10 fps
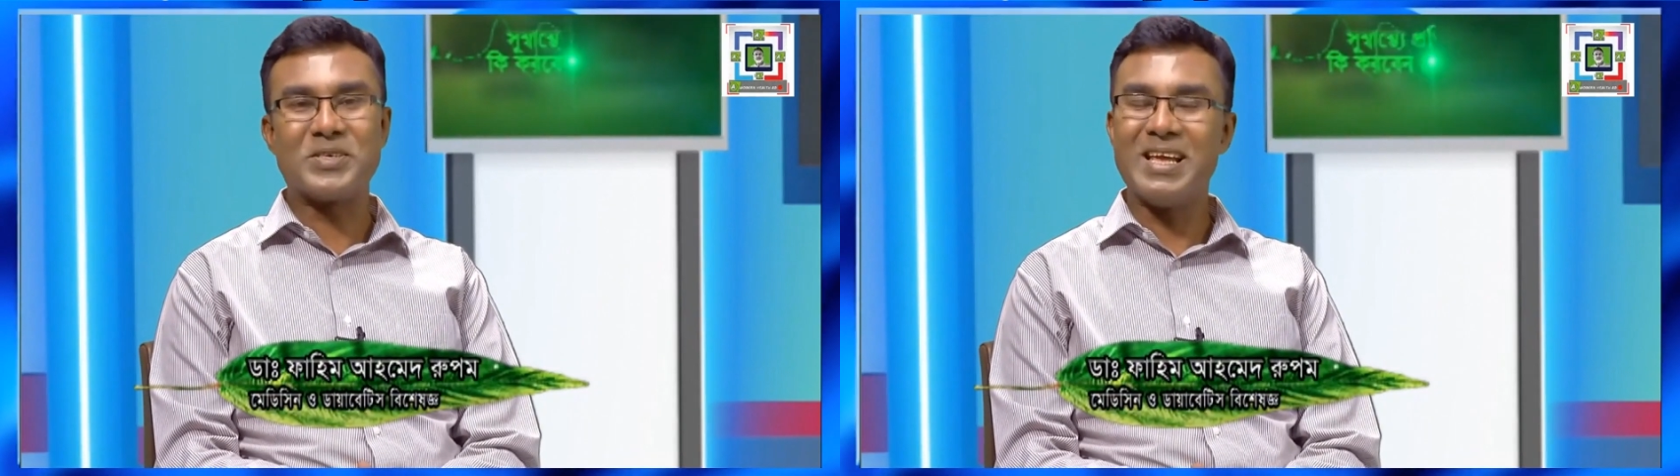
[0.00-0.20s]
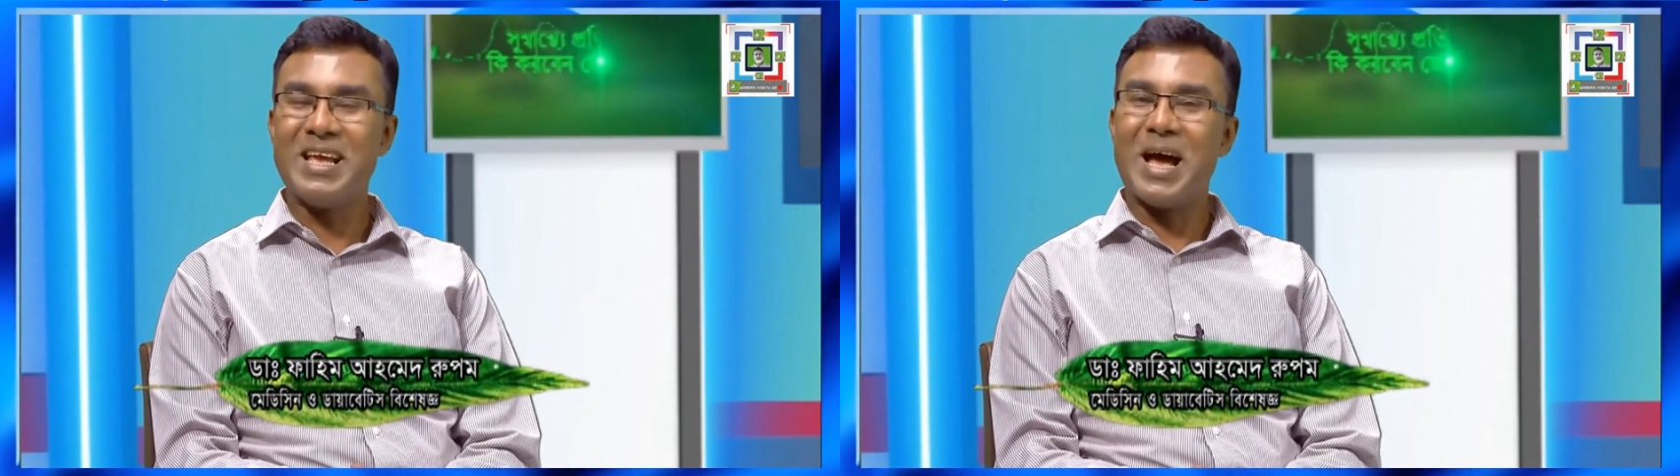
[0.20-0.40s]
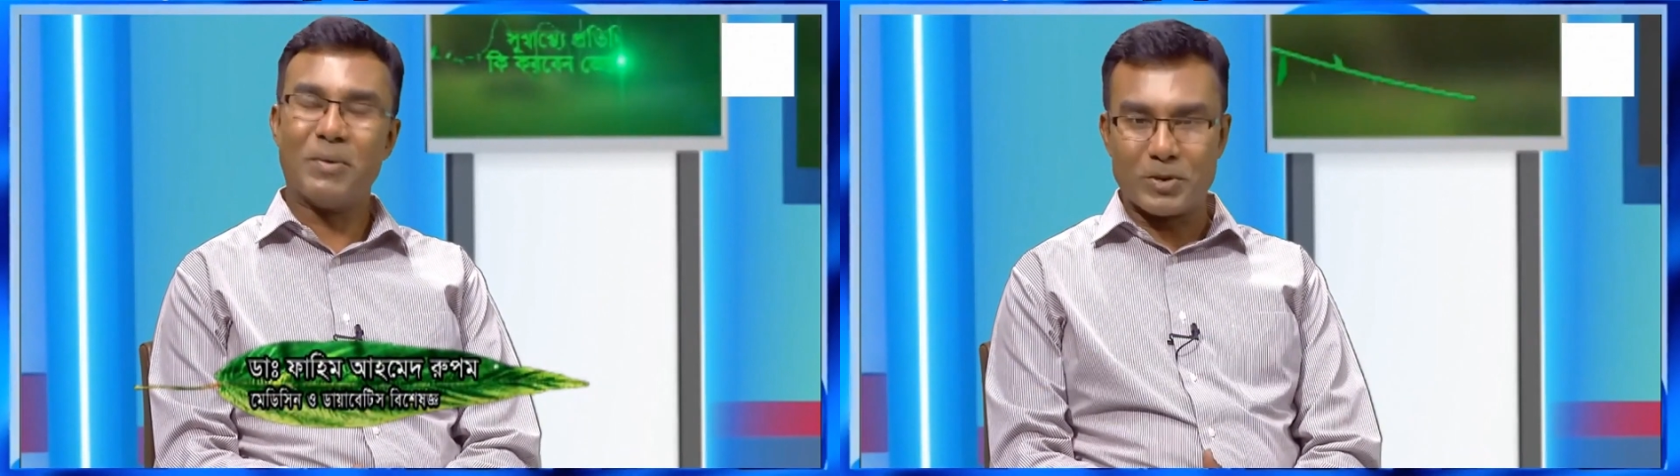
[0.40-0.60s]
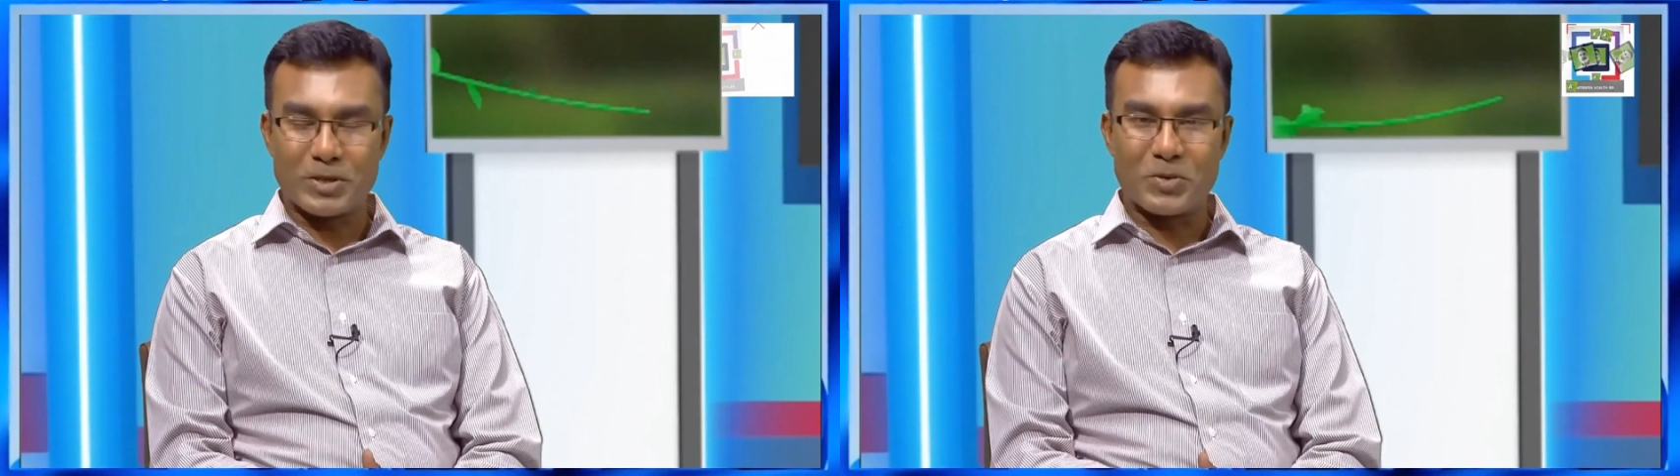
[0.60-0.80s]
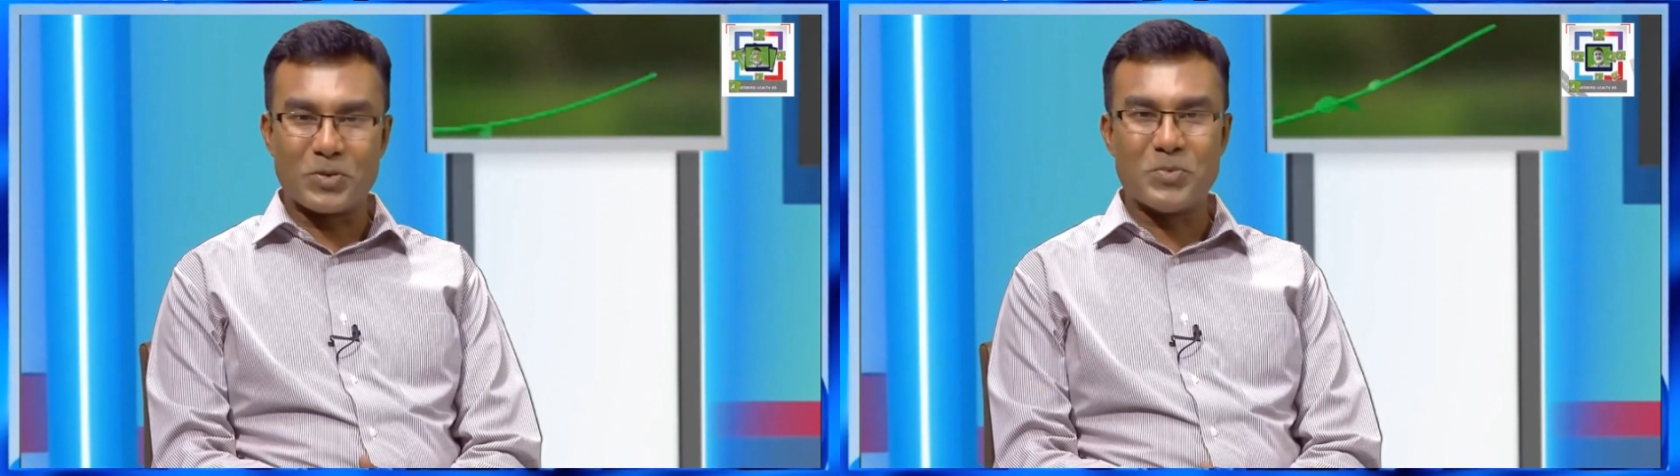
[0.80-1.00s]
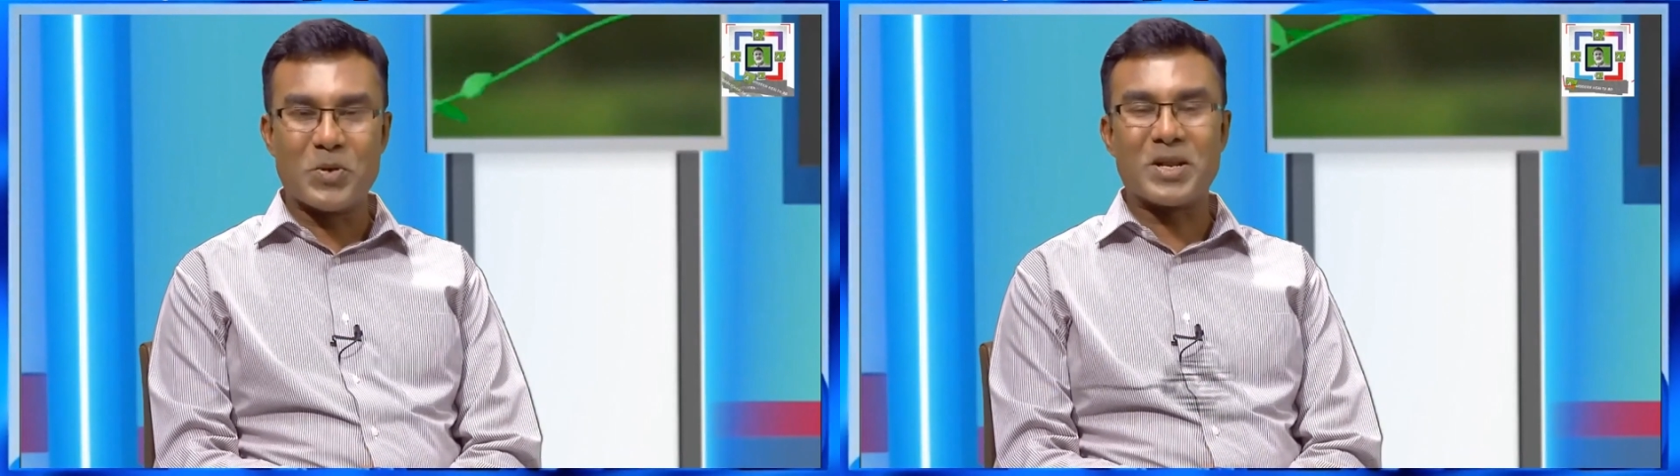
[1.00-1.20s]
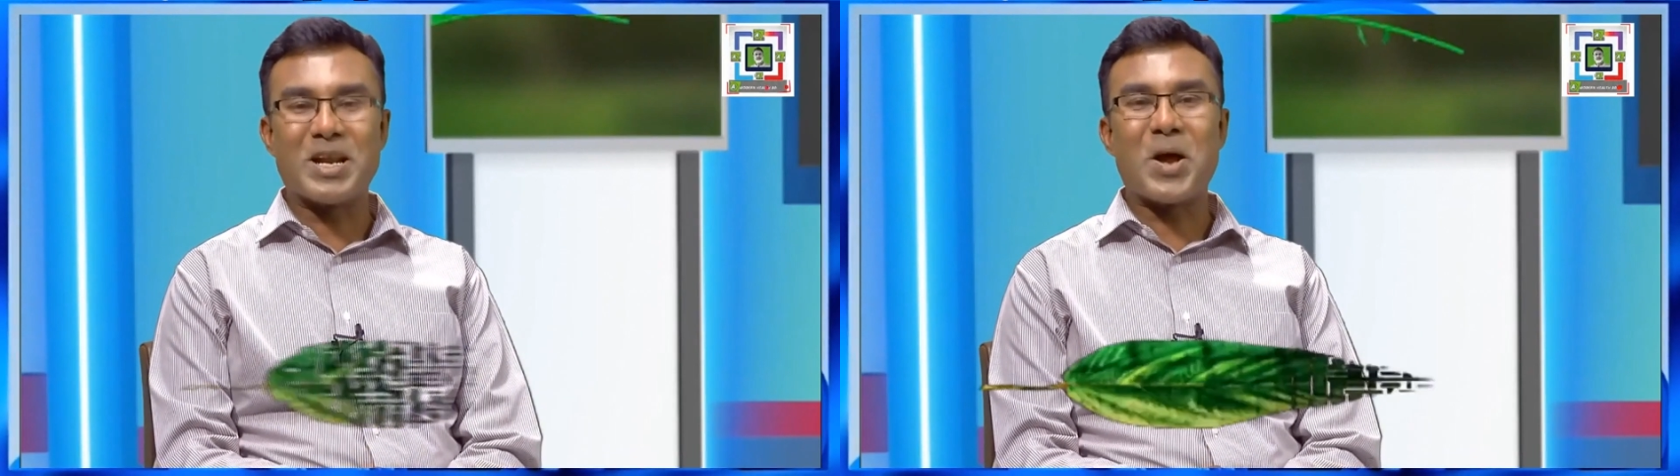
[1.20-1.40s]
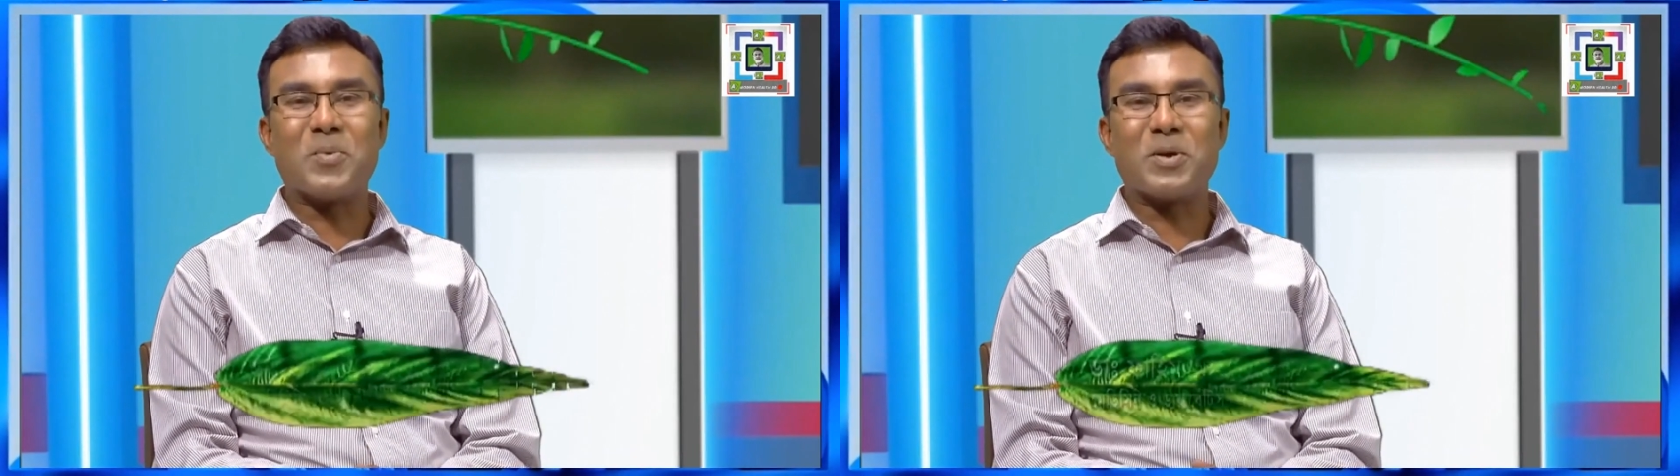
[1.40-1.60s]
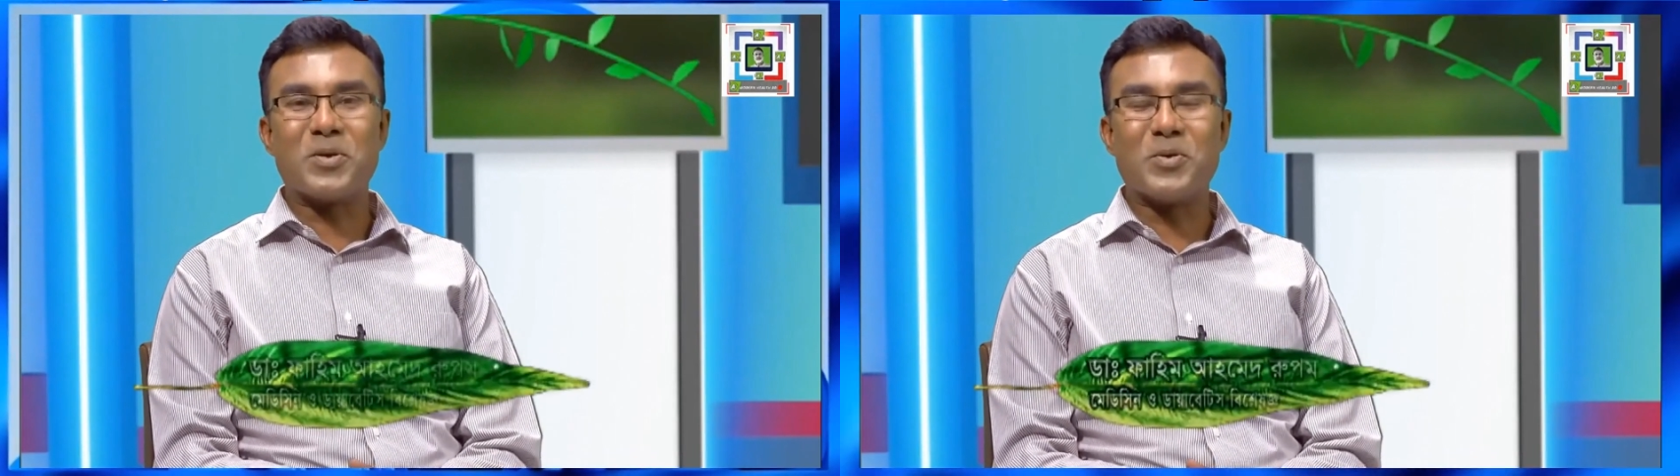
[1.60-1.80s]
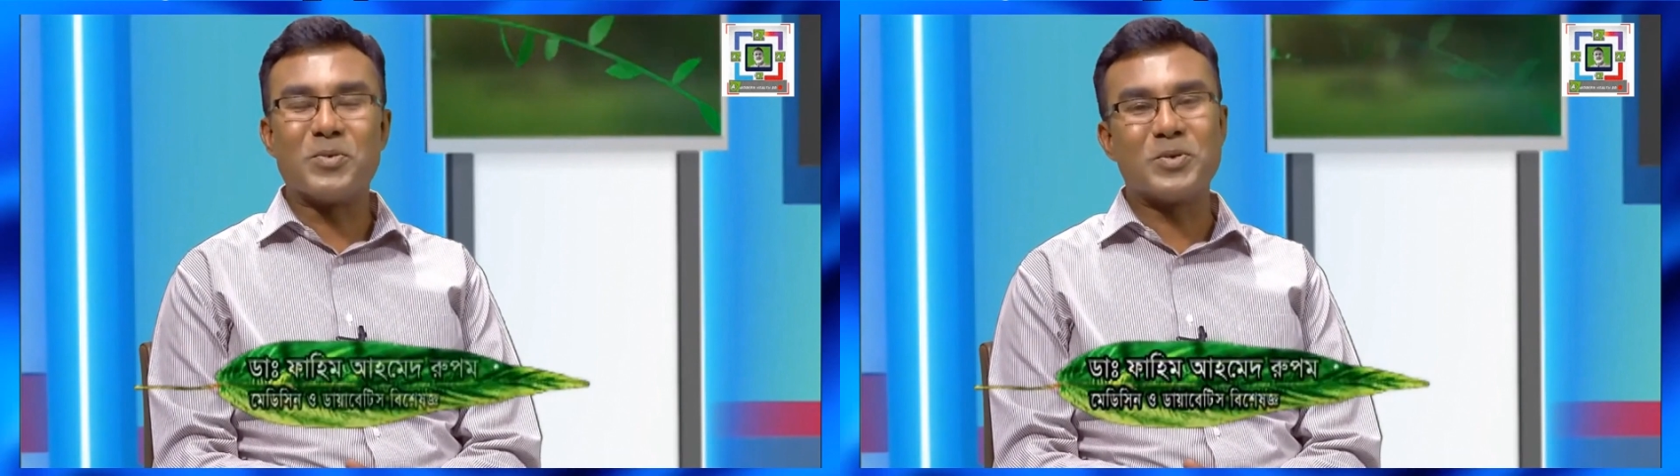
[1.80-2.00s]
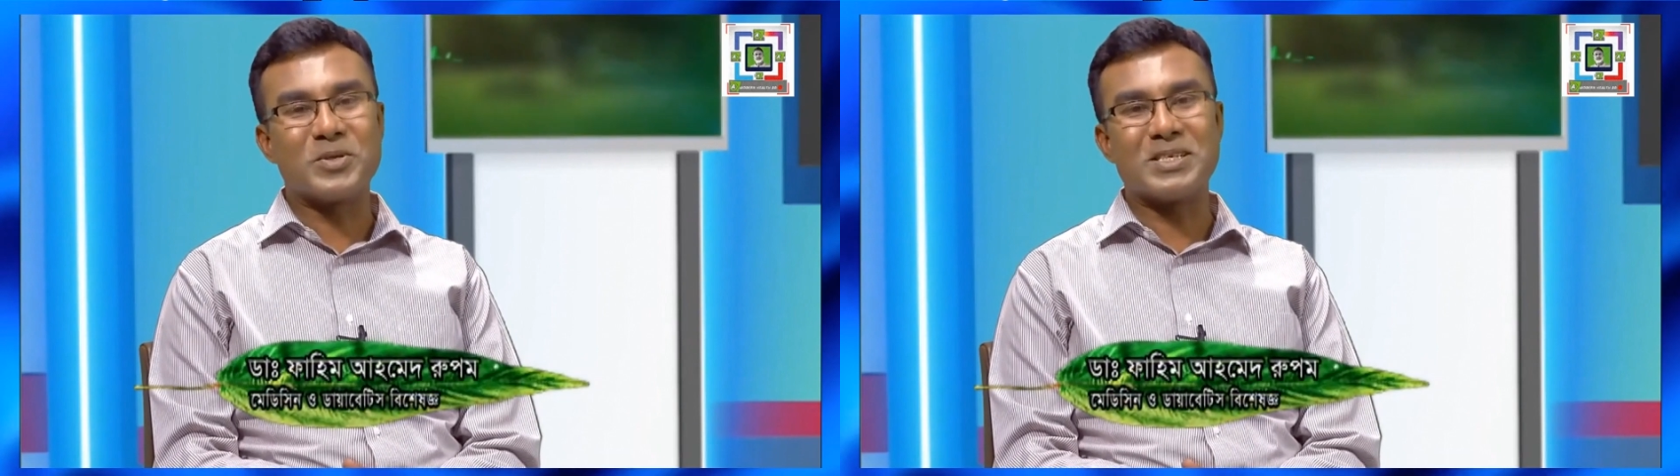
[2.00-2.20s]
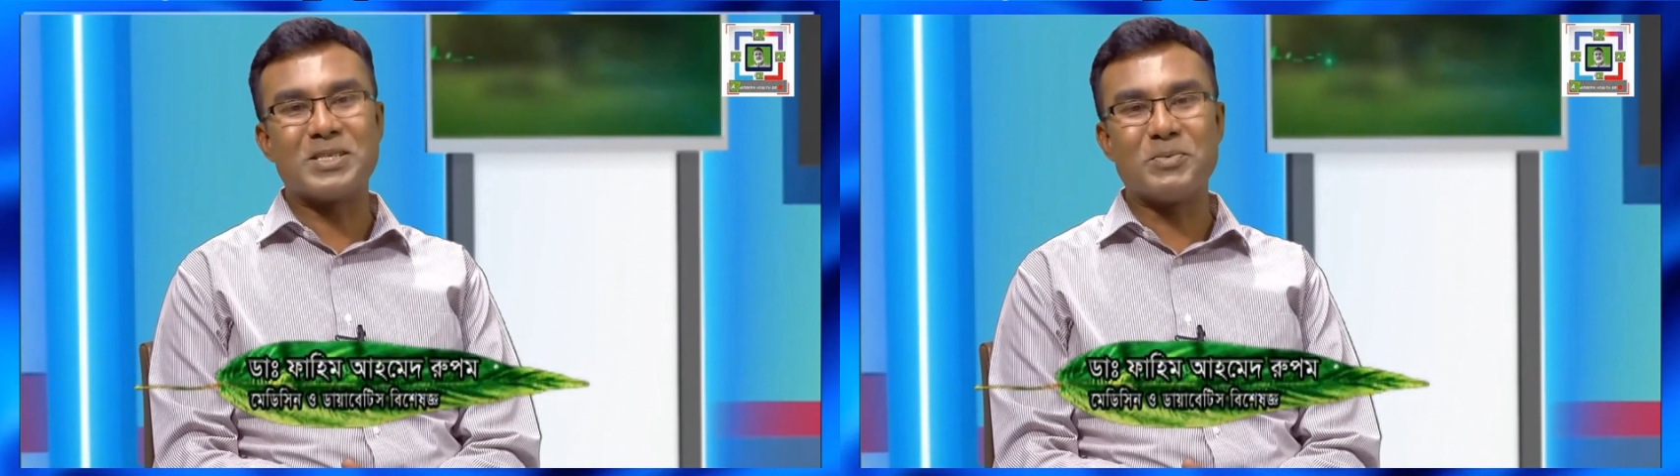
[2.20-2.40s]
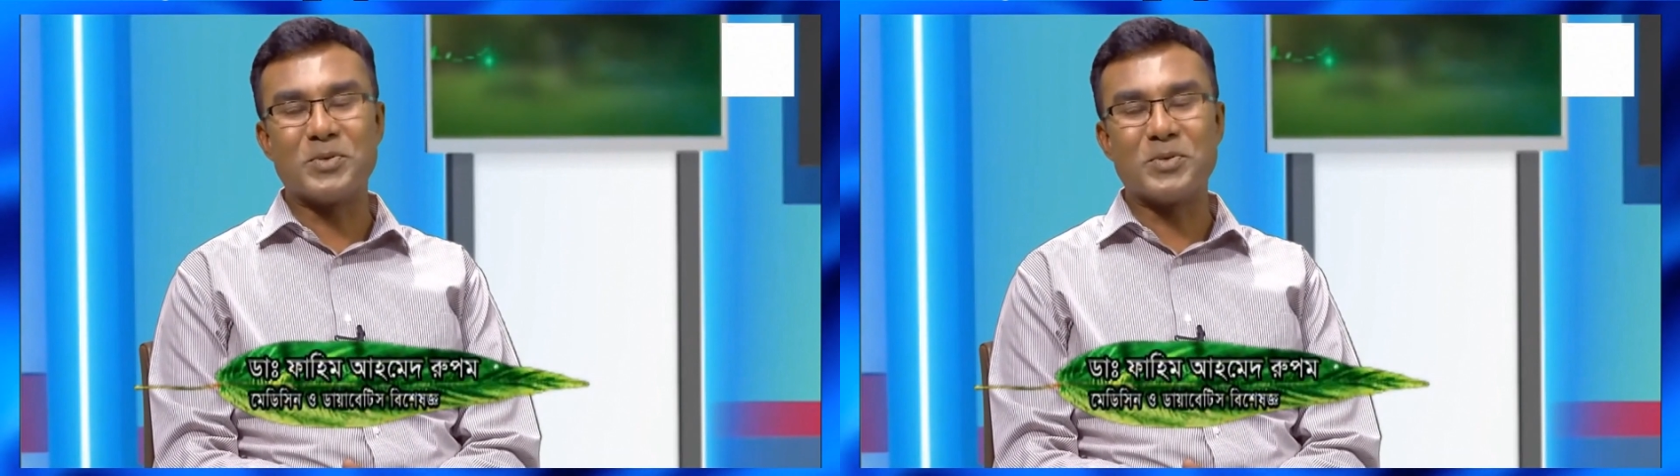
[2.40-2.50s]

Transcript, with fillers: আমাদের বড় স্বাগত মডার্ন হারবার গ্রুপ সুস্বাস্থ্য